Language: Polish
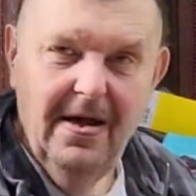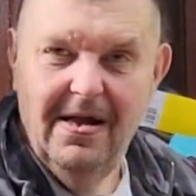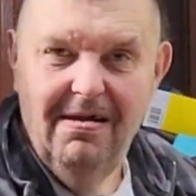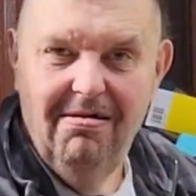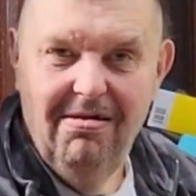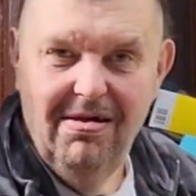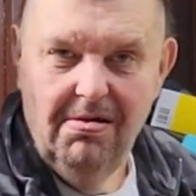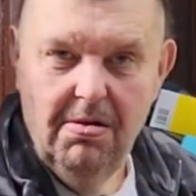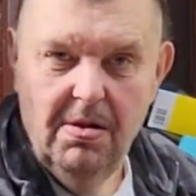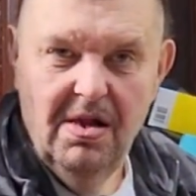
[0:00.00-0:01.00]
A, no
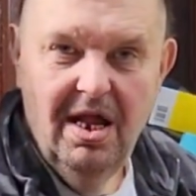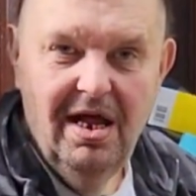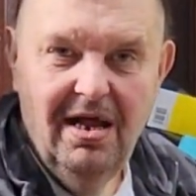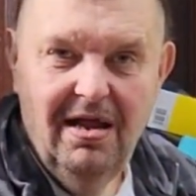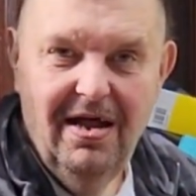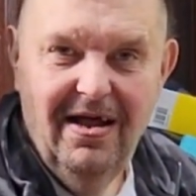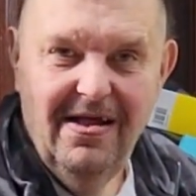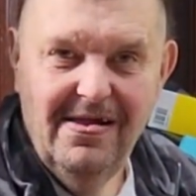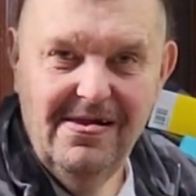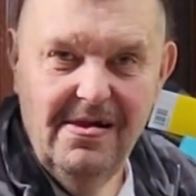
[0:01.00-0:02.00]
to ja nie
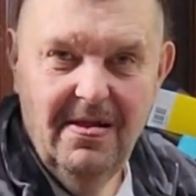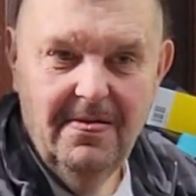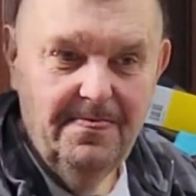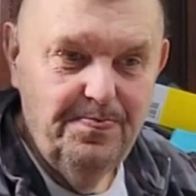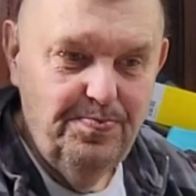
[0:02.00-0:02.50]
widziałem, to nie, wyp-